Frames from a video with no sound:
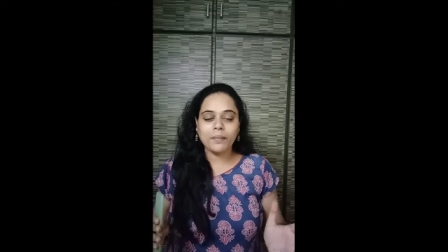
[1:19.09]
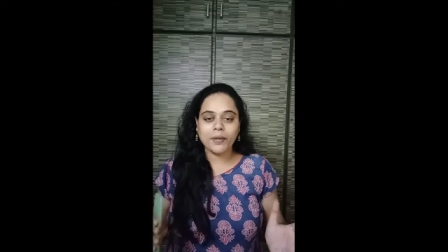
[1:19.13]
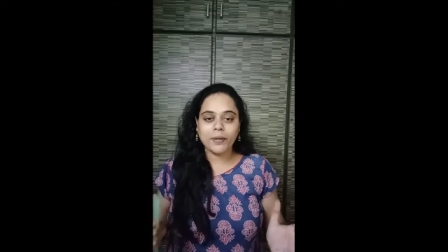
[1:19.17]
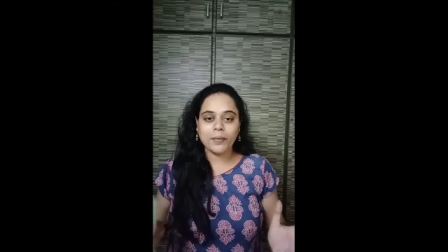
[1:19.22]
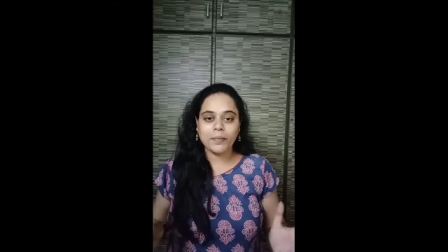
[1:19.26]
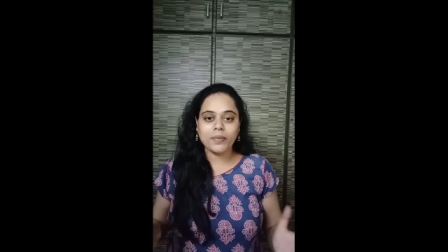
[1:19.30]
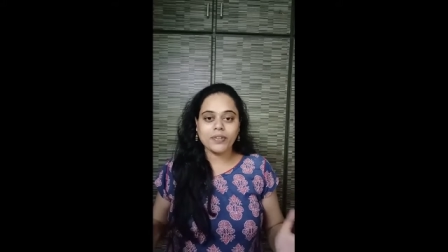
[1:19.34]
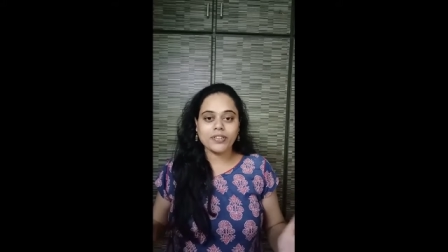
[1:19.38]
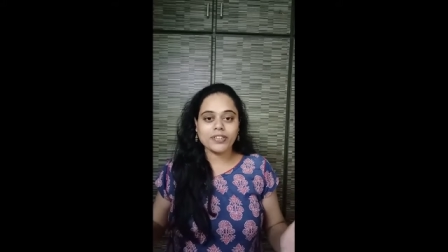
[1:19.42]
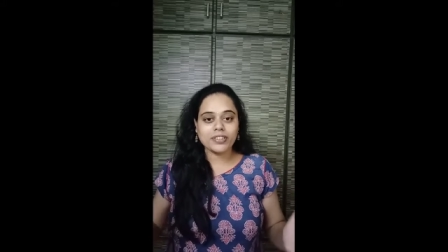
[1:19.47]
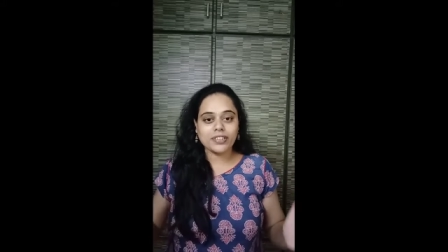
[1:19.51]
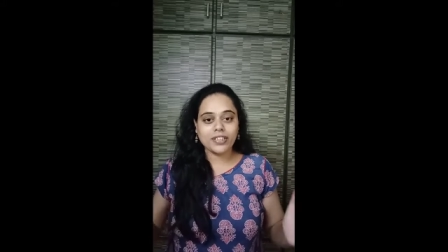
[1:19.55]

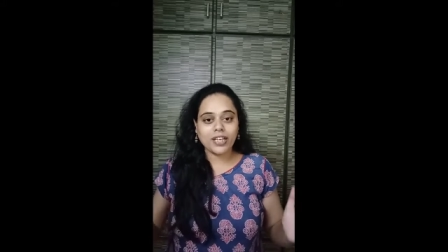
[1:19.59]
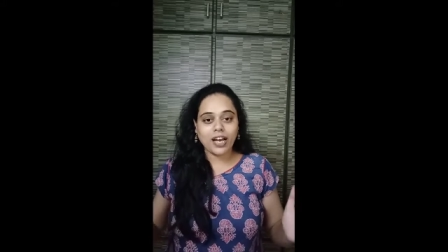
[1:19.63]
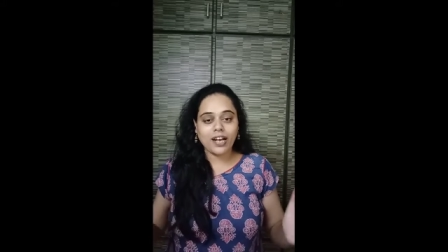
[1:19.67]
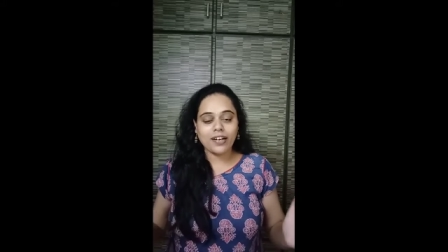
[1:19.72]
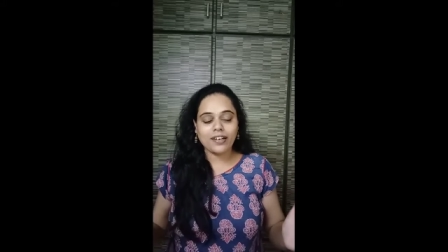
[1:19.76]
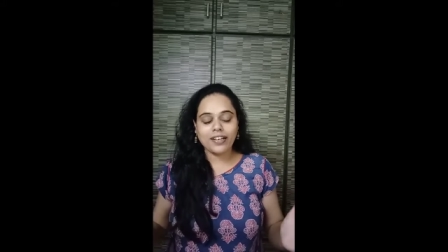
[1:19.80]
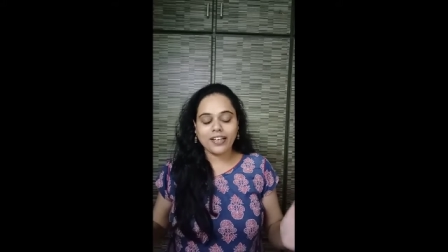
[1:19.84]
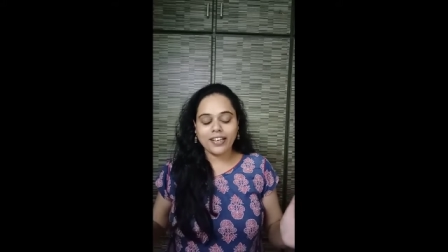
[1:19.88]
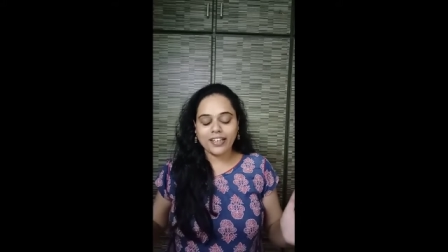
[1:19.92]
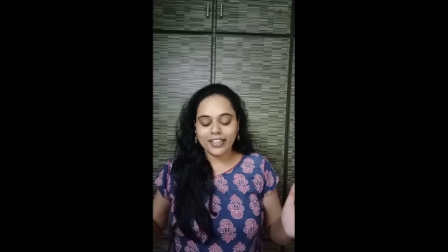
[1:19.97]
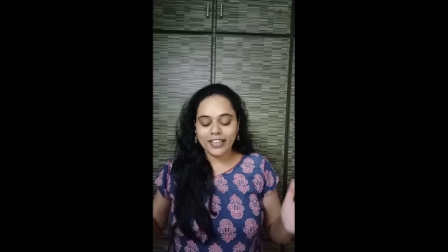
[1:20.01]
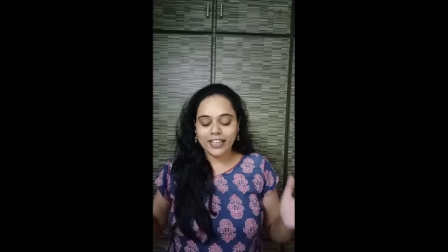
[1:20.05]
బిగ్ బాస్
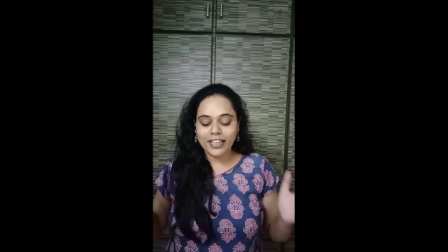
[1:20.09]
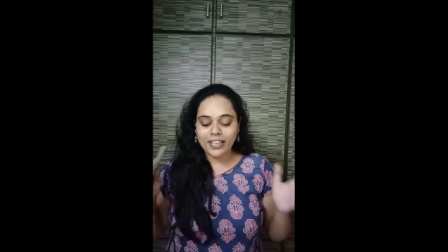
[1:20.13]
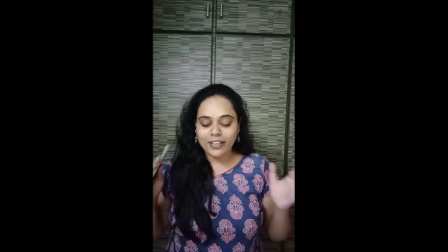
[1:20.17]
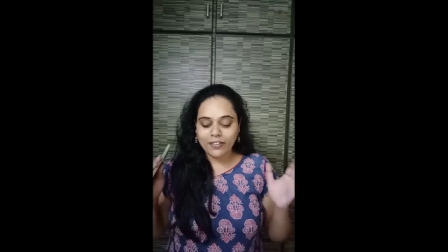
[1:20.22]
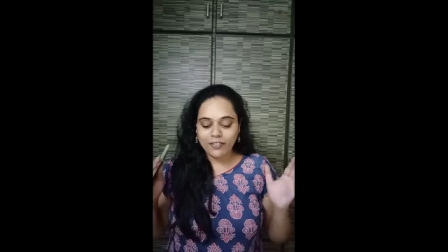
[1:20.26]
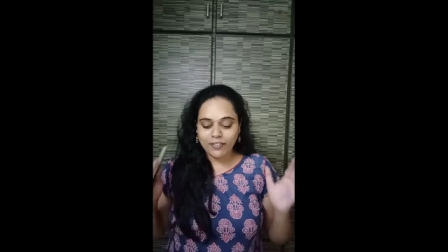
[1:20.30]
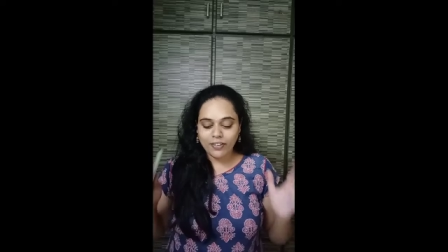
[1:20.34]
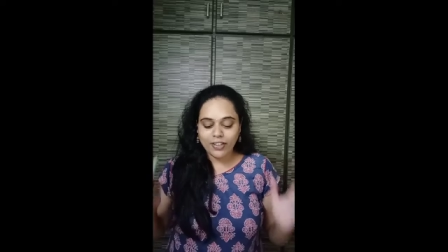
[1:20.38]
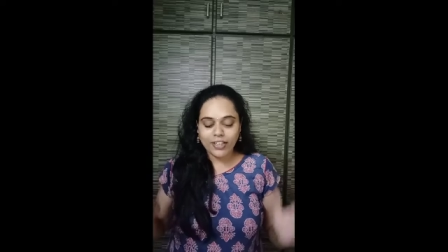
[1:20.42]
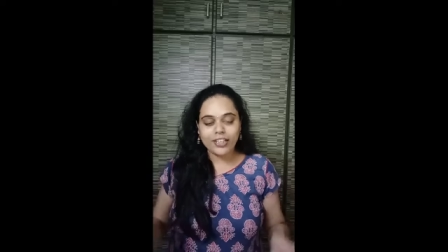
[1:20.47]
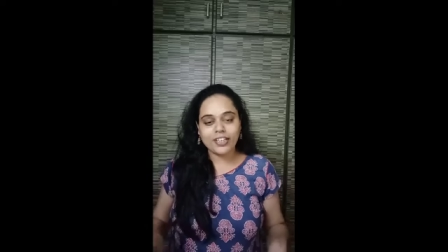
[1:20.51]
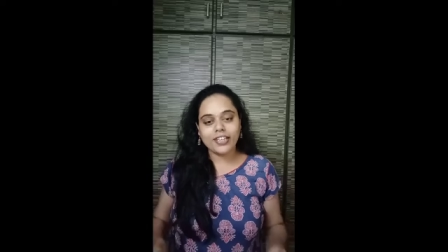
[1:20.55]
స్టార్ట్ అయ్యి
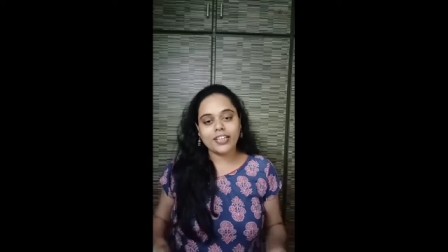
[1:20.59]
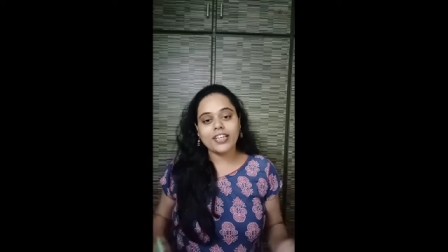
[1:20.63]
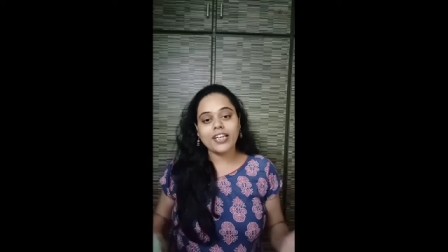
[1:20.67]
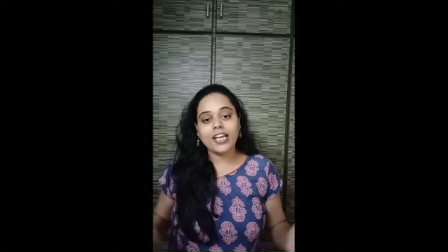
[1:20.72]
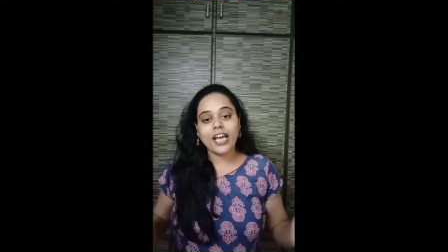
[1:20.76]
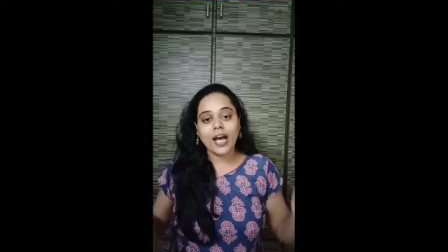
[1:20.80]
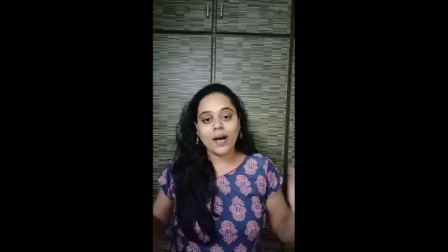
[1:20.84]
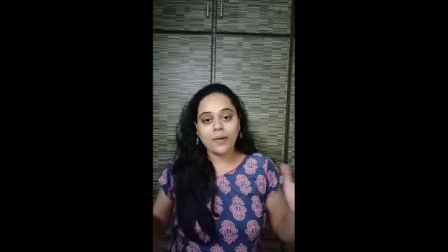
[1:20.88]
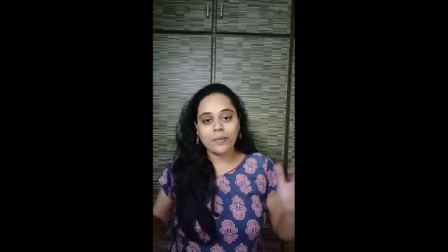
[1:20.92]
ఈ ఇవాళకి